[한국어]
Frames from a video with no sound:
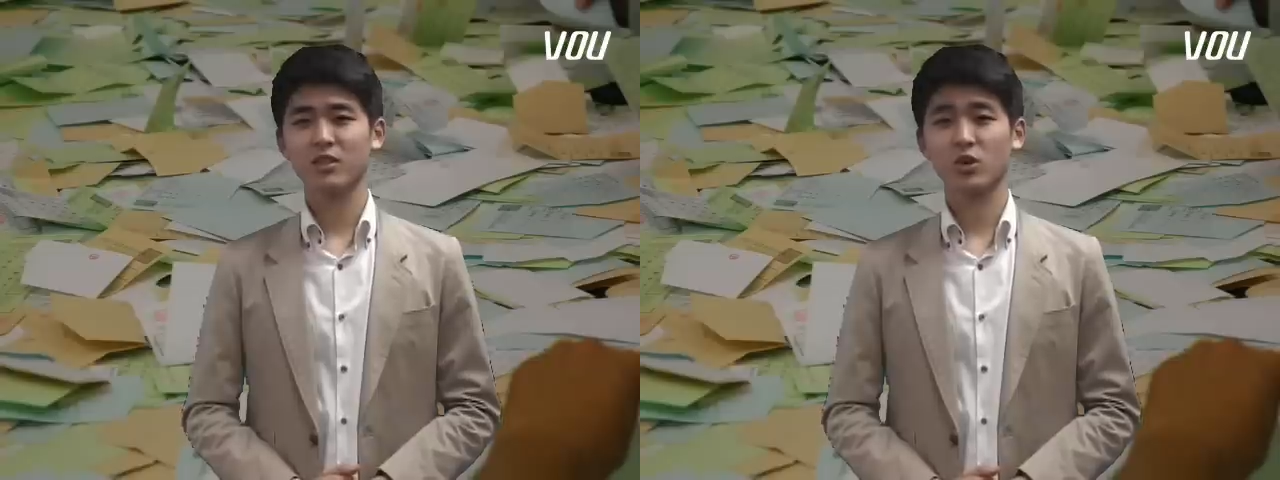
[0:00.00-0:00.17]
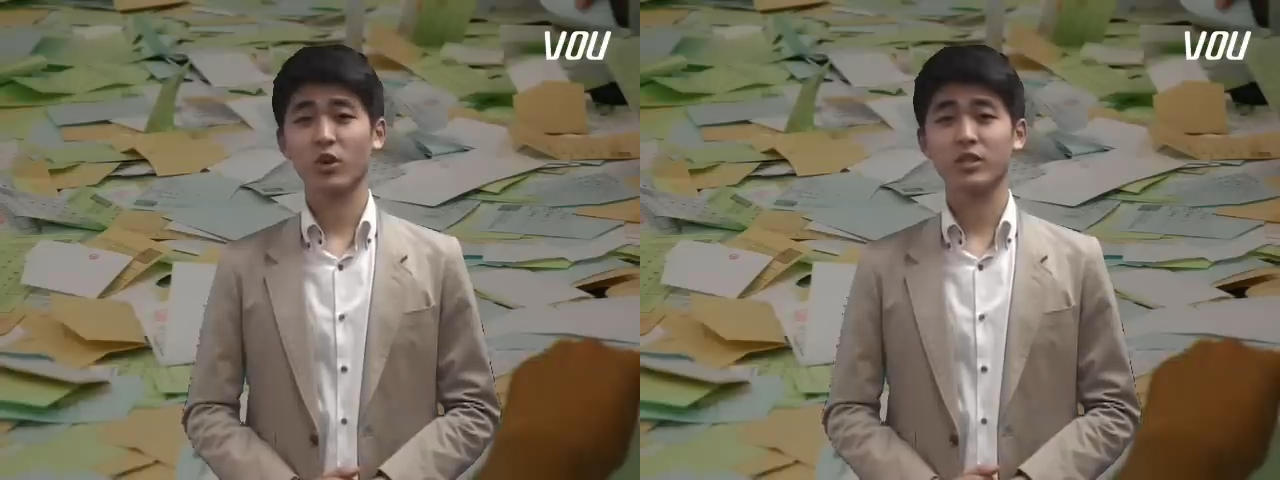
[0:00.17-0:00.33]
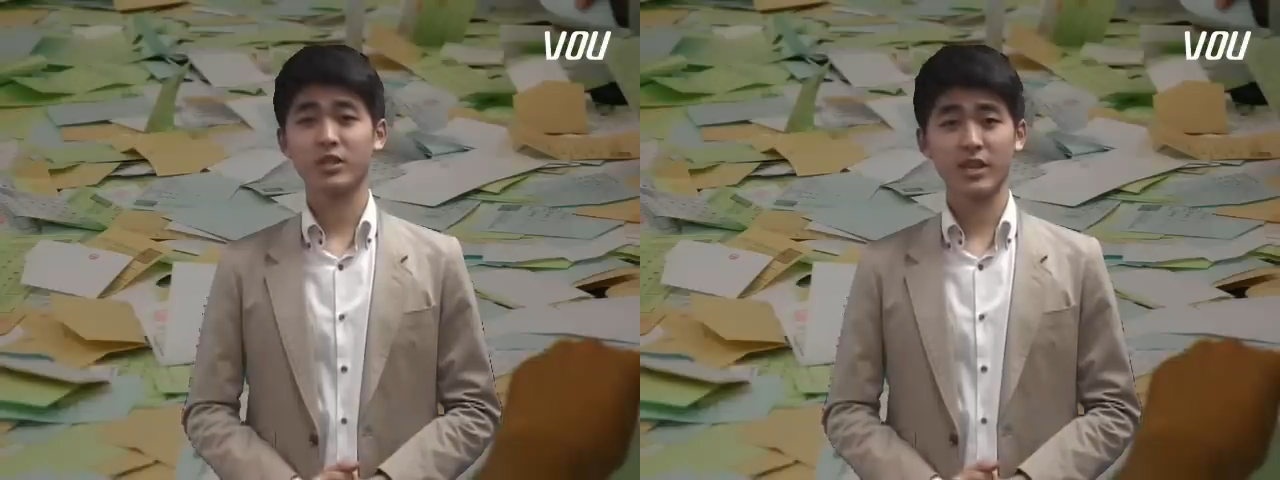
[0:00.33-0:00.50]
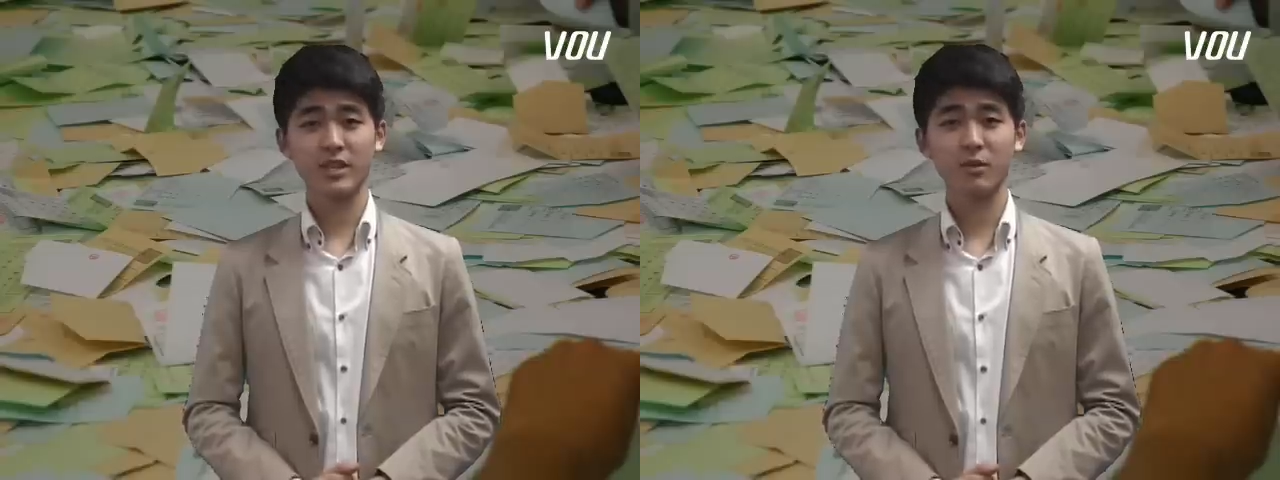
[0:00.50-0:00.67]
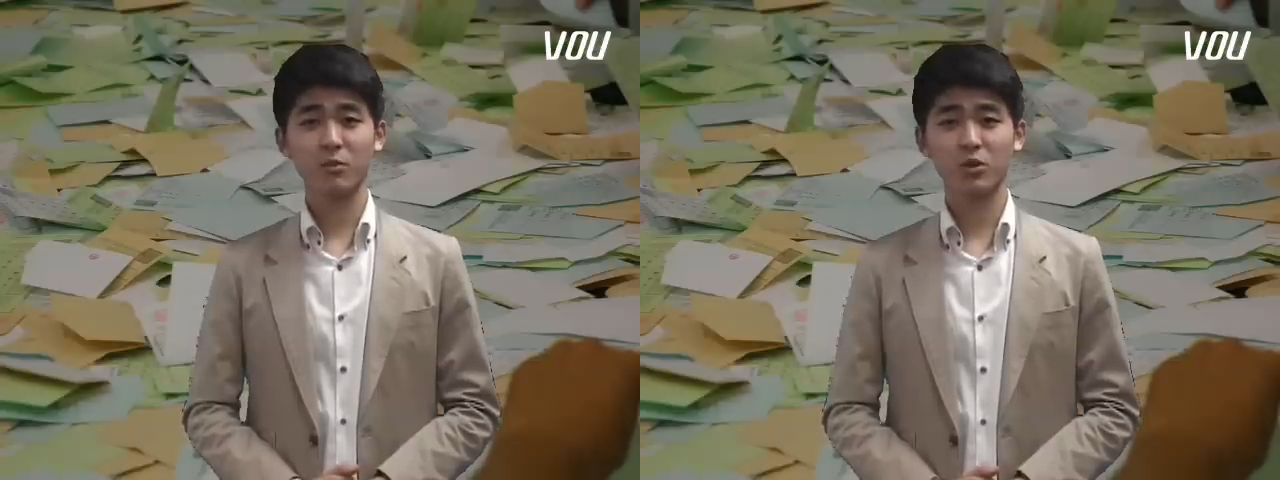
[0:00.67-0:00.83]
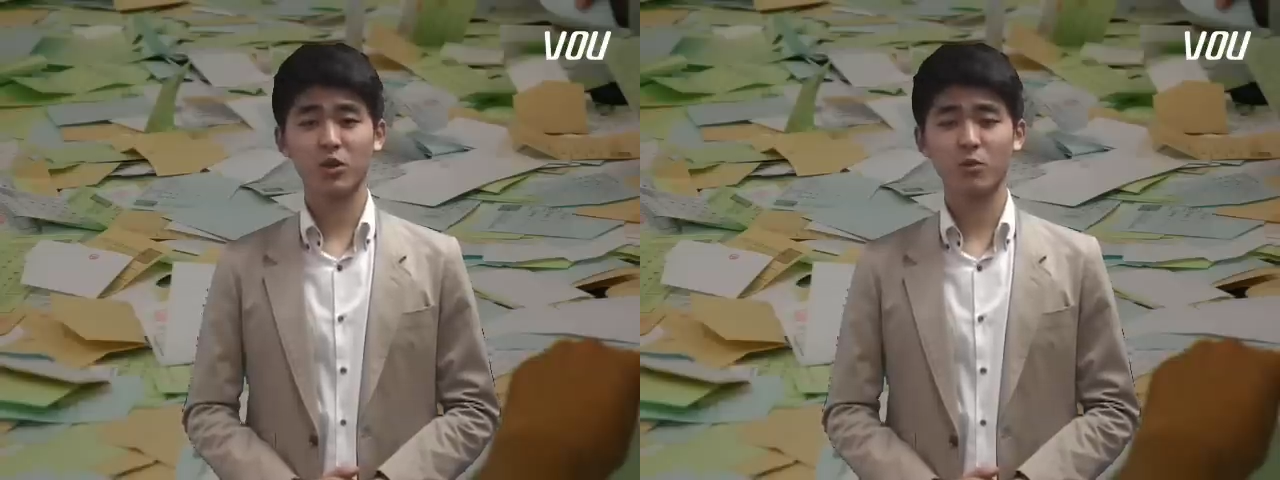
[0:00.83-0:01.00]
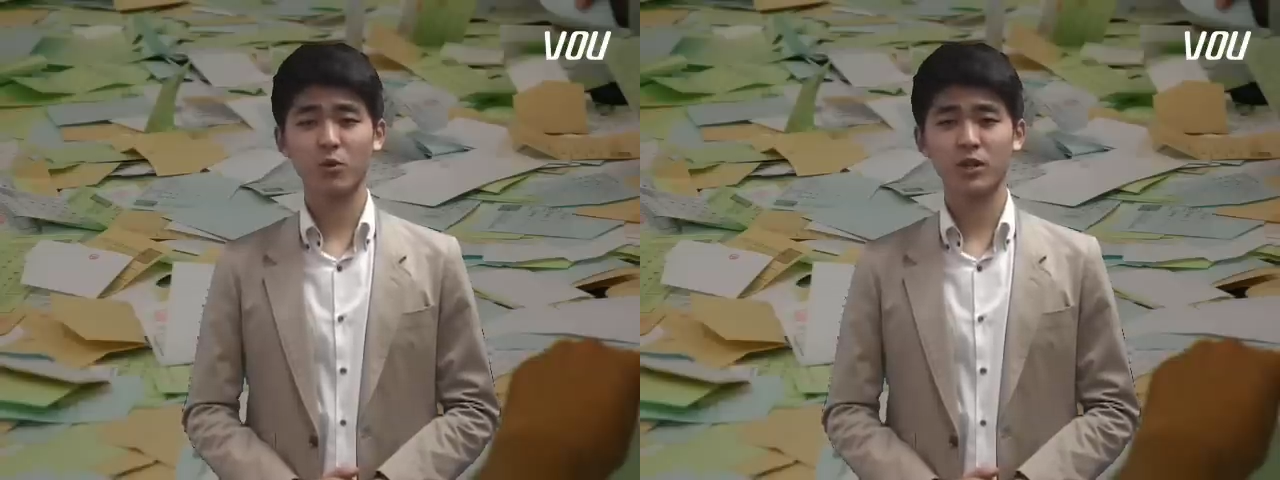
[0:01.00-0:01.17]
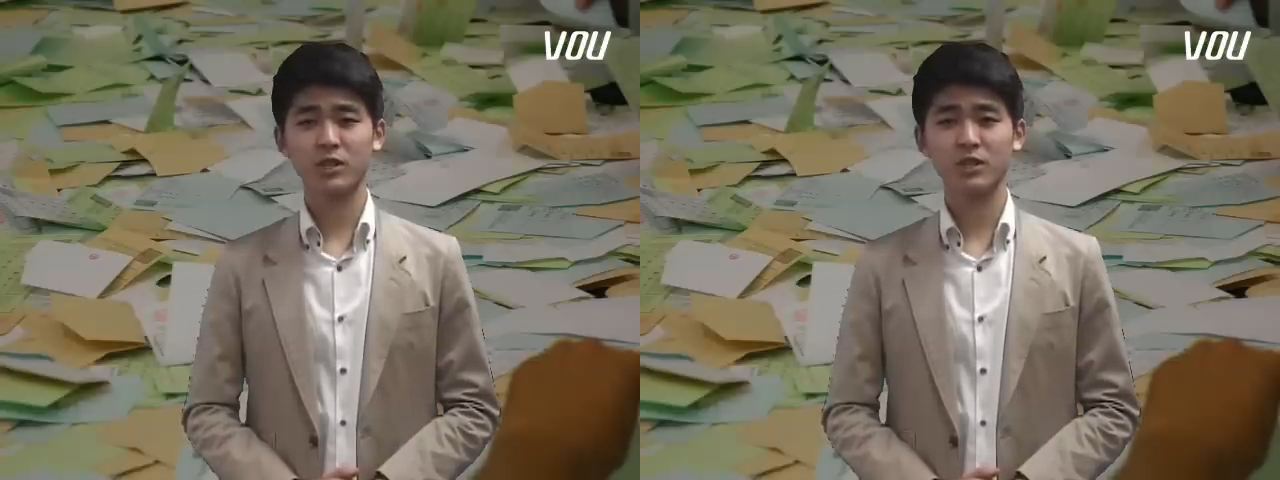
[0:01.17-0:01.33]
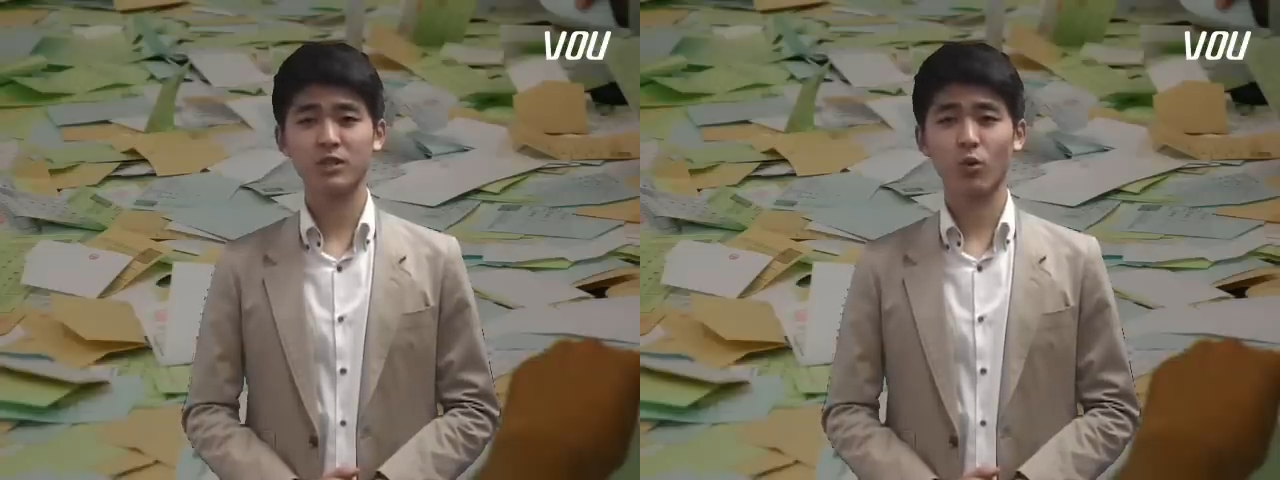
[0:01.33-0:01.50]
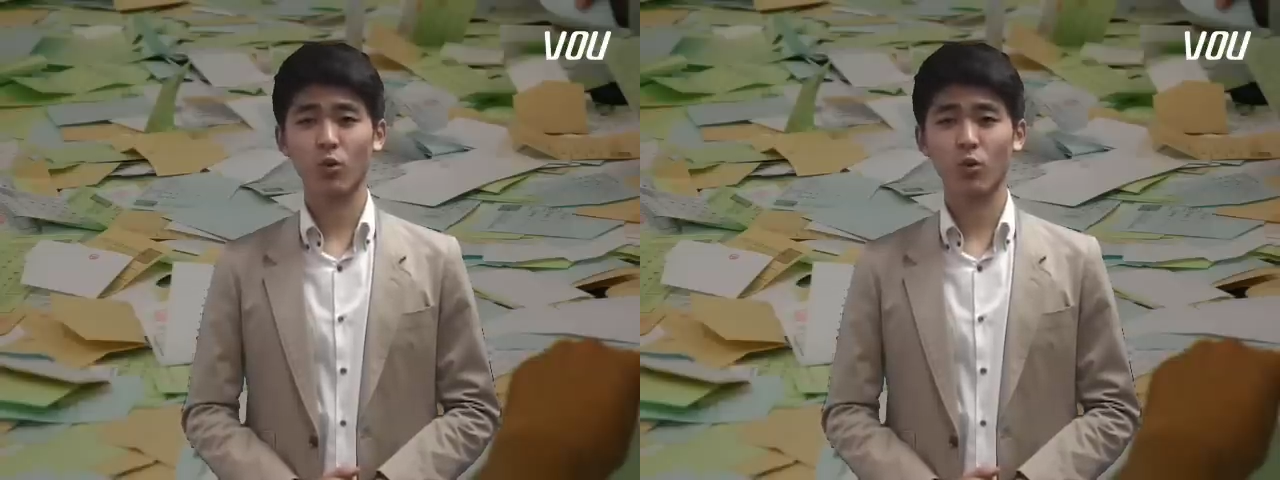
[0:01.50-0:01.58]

저희 세상 벗겨보기는